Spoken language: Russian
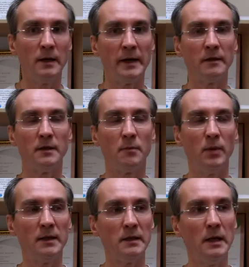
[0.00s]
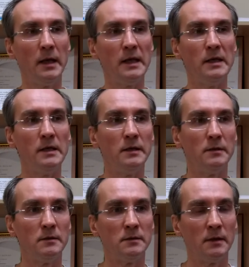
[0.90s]
арендных плат
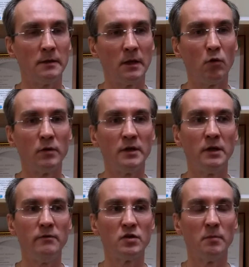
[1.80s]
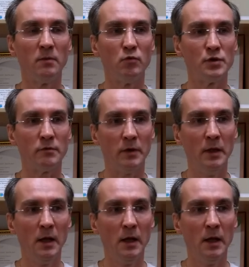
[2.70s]
и на, налога на недвижимое имущество.